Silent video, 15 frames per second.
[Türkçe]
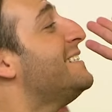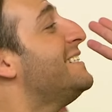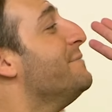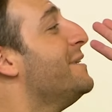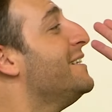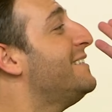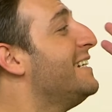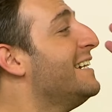
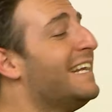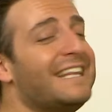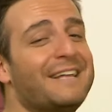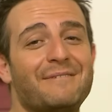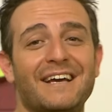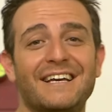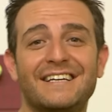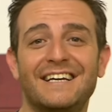simetri ne
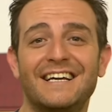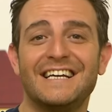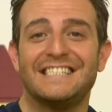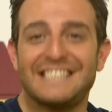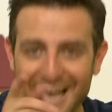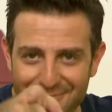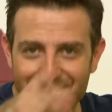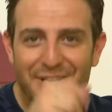demek.
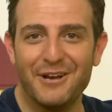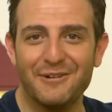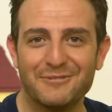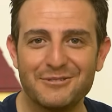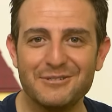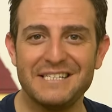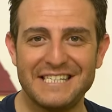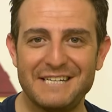Sen biliyor
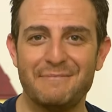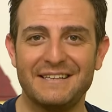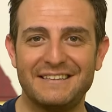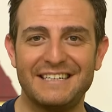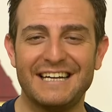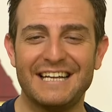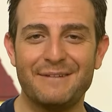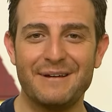musun simetri
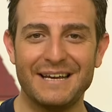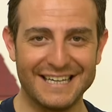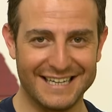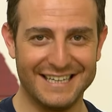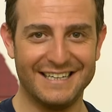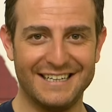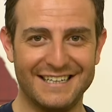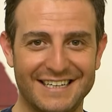ne demek?
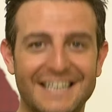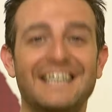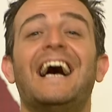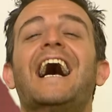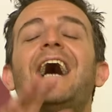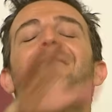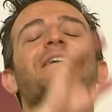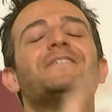
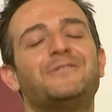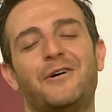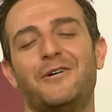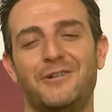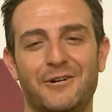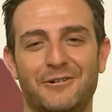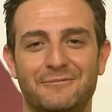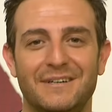Hemen
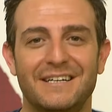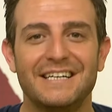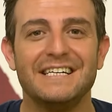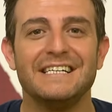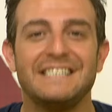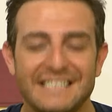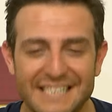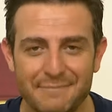söylüyorum.
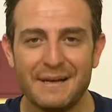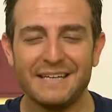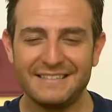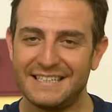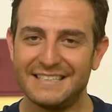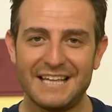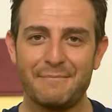Simetri